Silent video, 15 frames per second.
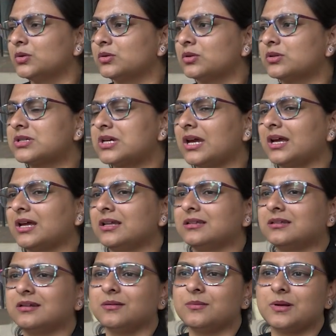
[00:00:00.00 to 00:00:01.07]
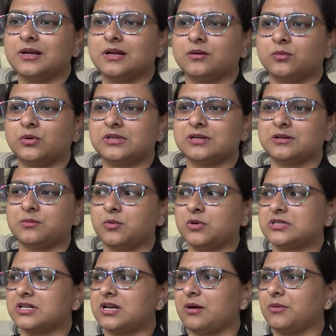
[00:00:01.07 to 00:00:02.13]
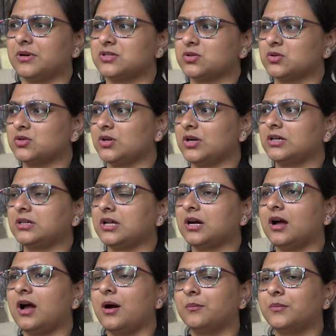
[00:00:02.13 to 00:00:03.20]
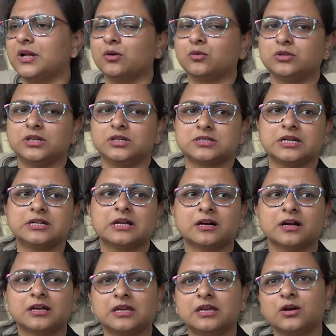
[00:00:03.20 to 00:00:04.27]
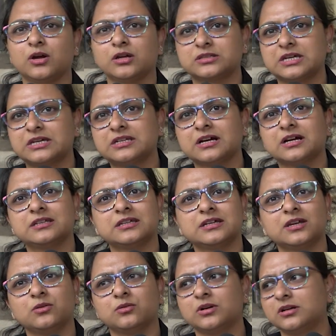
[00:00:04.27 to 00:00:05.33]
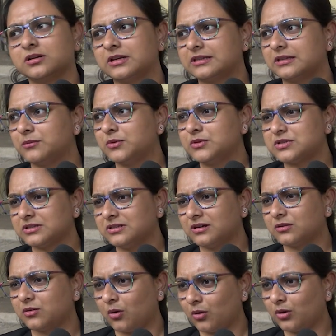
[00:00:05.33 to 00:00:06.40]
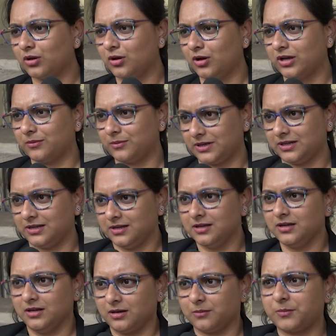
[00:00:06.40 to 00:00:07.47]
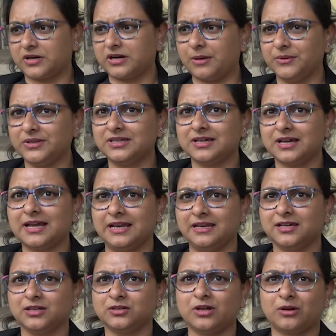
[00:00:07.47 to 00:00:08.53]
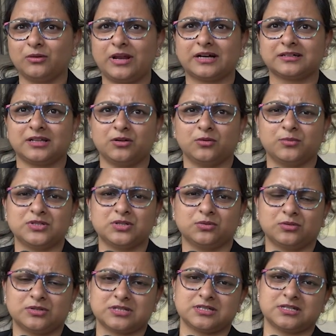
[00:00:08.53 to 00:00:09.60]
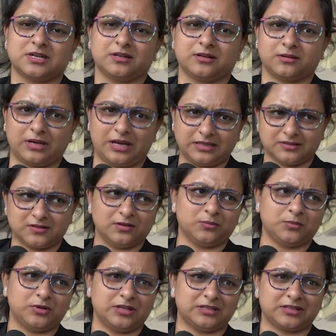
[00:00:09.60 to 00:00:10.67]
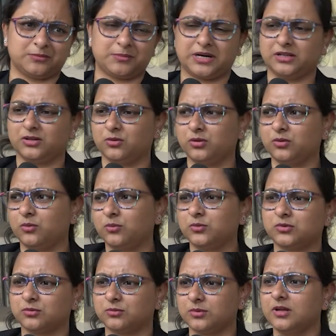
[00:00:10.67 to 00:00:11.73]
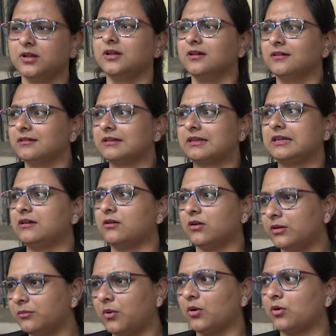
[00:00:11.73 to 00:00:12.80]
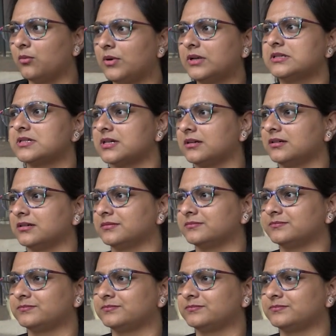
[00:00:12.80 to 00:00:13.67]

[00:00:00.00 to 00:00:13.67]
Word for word: তো সেই ক্ষেত্রে মানে উনি যেটা বলছেন আবাস যোজনার টাকা আমরাও দিই সেই টাকা কি হয় সেই টাকা থেকে ওনার নেতামন্ত্রীদের ঘর হয় মানে গ্রামের দিকে গেলেই কিন্তু এখন একটাই অভিযোগ উঠছে যে এই তৃণমূল নেতার বাড়ি ওই অমুক কি হয় ভগবান জানে